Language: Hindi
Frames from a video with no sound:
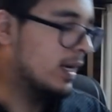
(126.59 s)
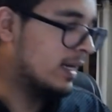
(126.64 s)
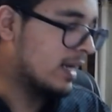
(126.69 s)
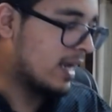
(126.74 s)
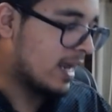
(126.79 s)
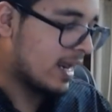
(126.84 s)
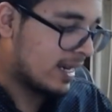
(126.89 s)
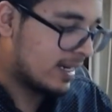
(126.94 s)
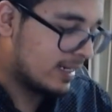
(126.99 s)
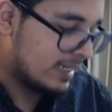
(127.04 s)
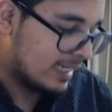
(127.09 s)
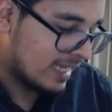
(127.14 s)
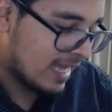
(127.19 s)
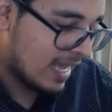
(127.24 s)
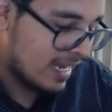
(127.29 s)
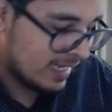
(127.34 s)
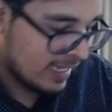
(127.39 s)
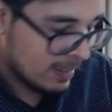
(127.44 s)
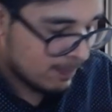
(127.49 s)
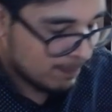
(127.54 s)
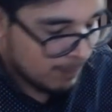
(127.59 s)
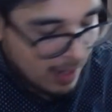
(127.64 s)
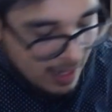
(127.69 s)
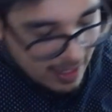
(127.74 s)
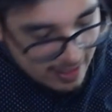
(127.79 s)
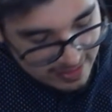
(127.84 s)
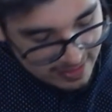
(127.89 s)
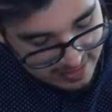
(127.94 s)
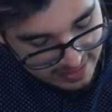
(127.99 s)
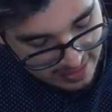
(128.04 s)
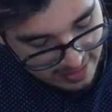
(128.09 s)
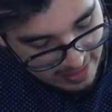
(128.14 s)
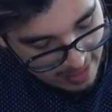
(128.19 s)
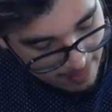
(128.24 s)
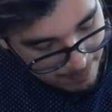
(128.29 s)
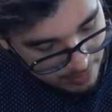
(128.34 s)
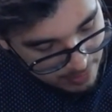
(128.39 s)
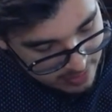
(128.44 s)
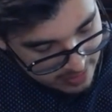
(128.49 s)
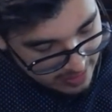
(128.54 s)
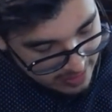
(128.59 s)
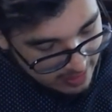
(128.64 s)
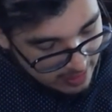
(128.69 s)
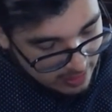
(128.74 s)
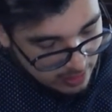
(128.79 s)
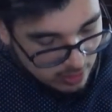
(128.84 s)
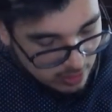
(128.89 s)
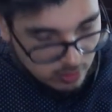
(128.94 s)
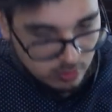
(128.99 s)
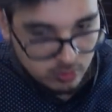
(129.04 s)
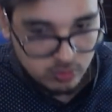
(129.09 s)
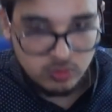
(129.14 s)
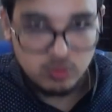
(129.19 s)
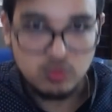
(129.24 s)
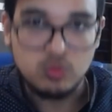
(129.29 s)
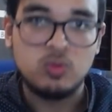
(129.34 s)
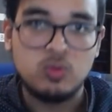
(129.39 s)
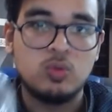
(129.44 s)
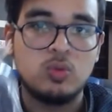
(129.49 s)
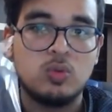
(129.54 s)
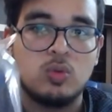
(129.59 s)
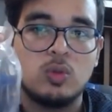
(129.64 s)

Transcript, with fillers: ओपन एंड निकालेंगे बाहर इसके रैपर से ऊ